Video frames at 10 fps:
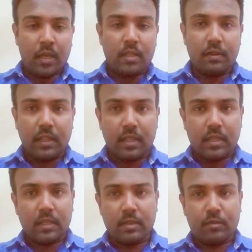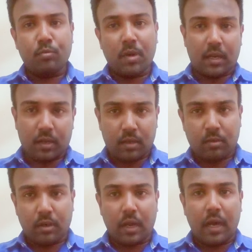இதை வந்து சுமார்
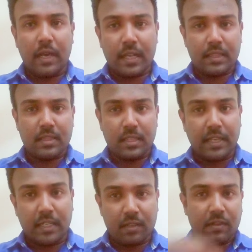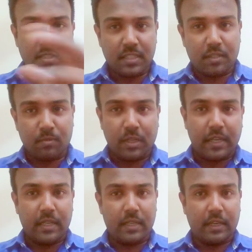ஒரு ஆயிரத்தி எட்டு வருஷத்துக்கு முன்னாடி